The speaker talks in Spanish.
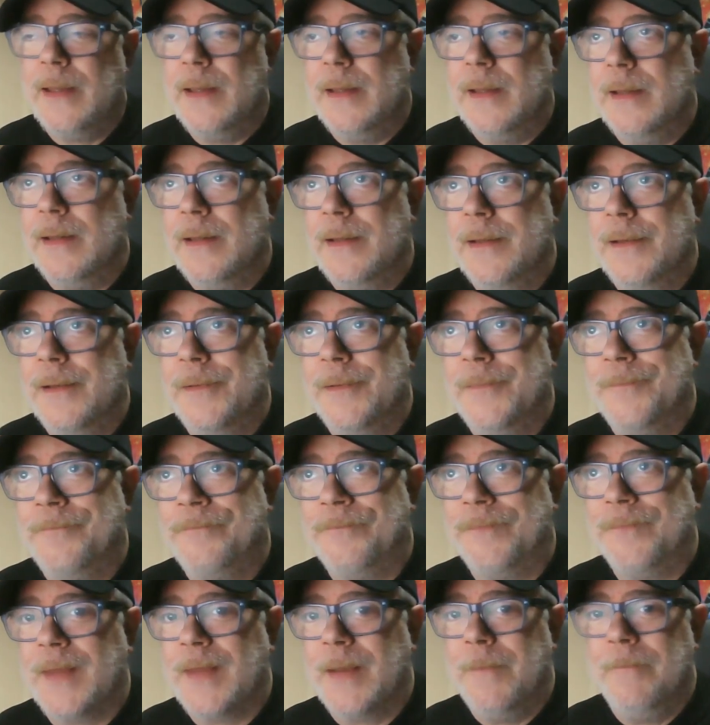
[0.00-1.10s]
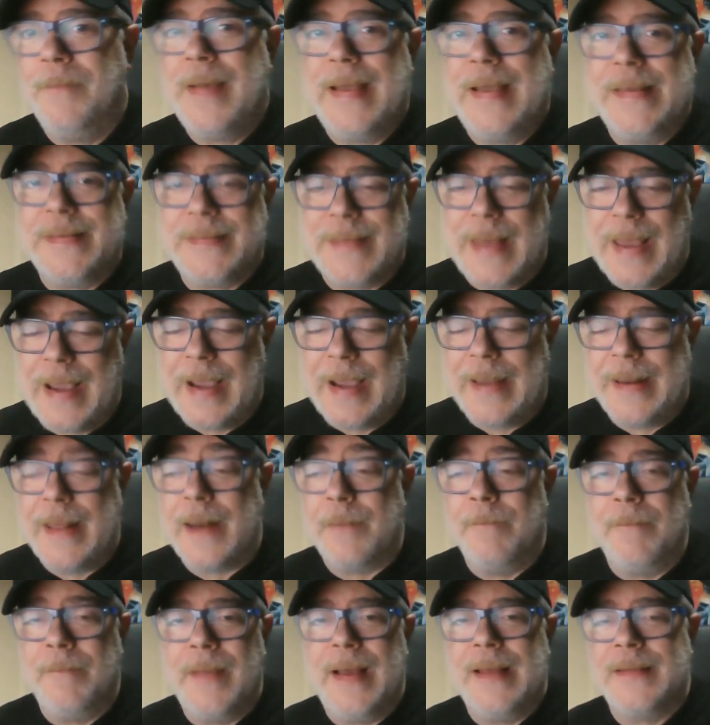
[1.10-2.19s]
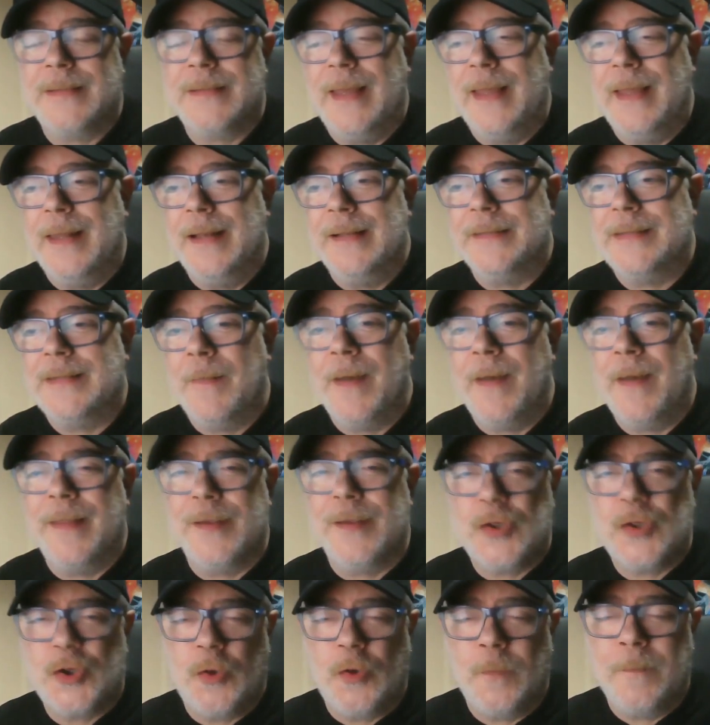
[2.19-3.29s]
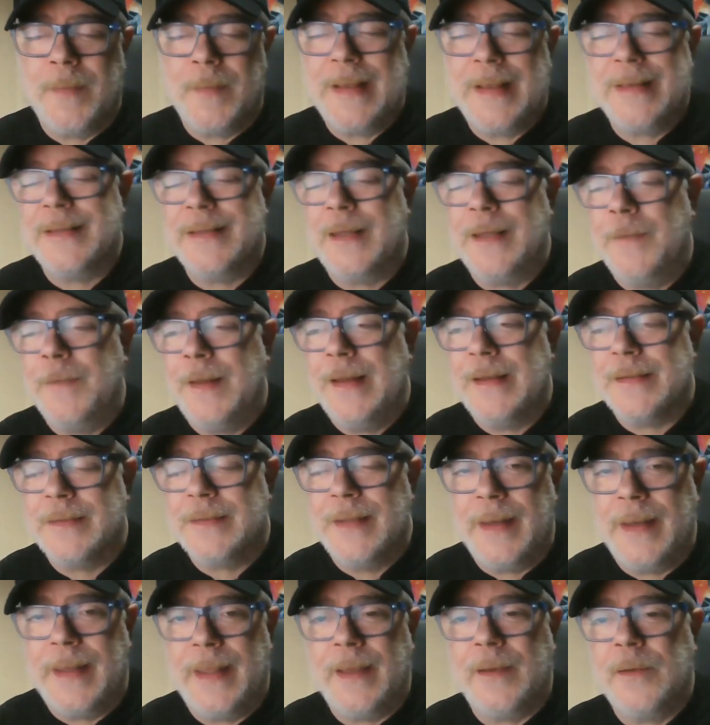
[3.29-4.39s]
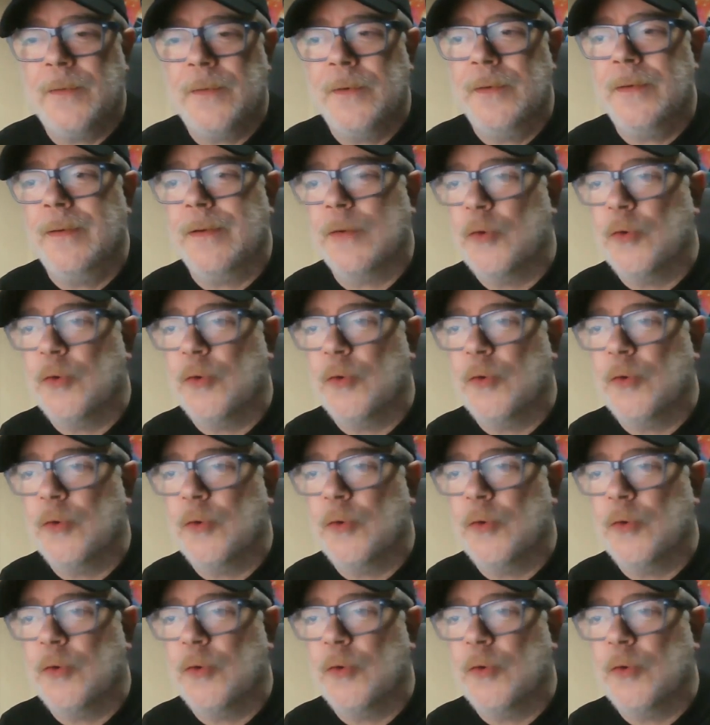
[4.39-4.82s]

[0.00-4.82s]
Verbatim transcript: Eh, vais a ganar más en el tema de sombras, niveles de negro,